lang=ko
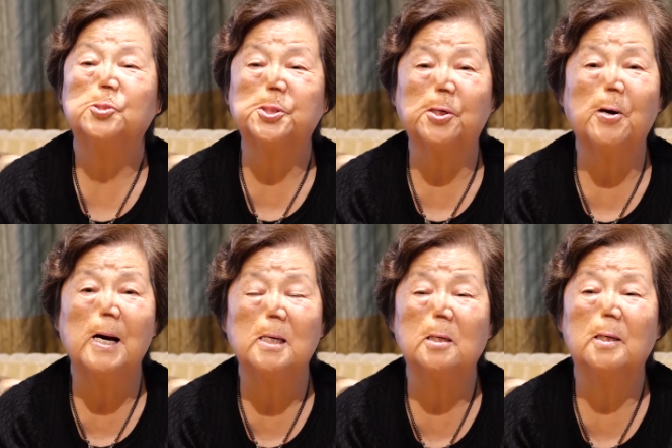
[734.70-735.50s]

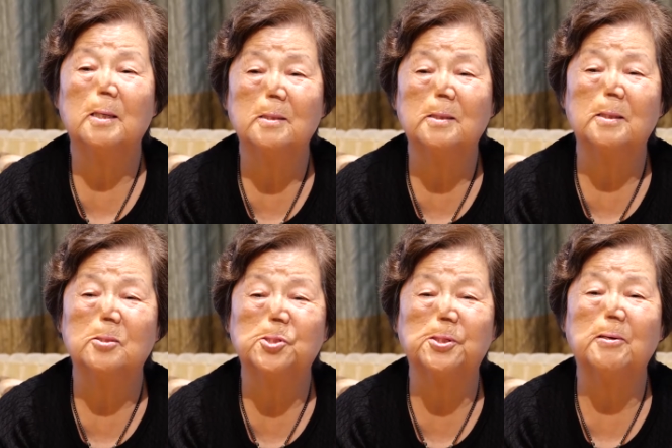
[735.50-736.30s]
치과
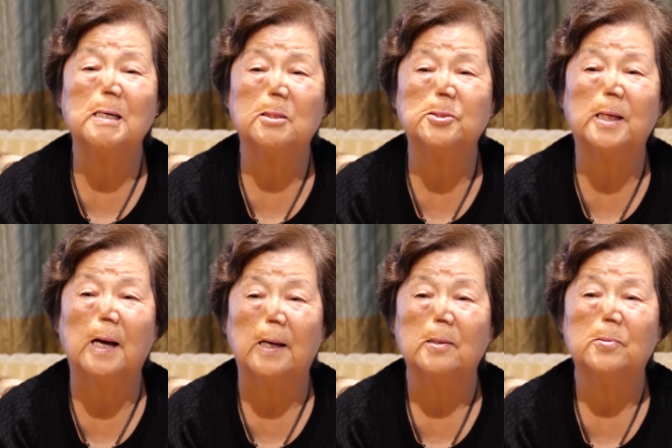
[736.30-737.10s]
그 치과
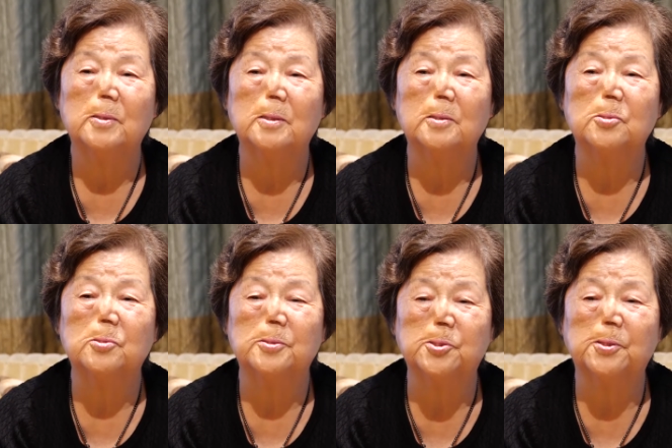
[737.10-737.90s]
의사 예.
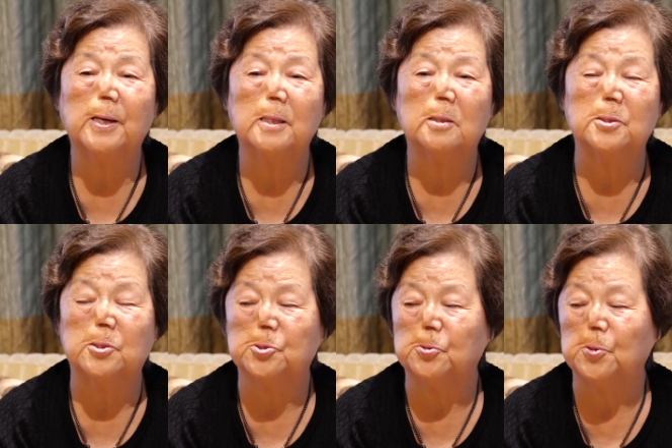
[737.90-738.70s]

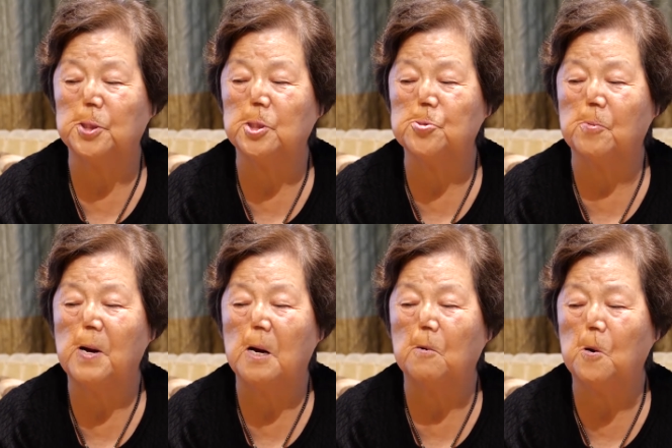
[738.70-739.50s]
치과에서 일을 좀
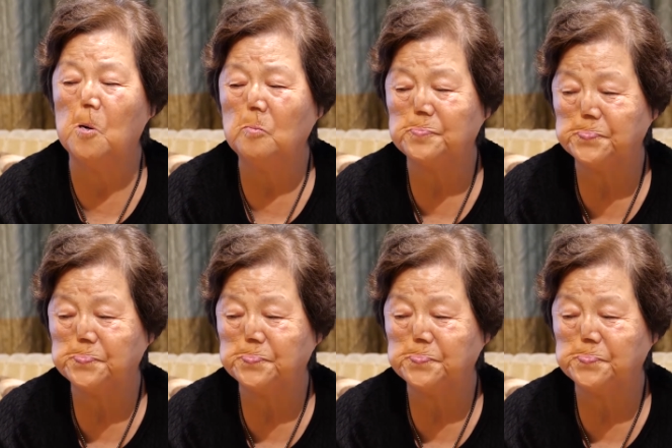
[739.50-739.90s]
하고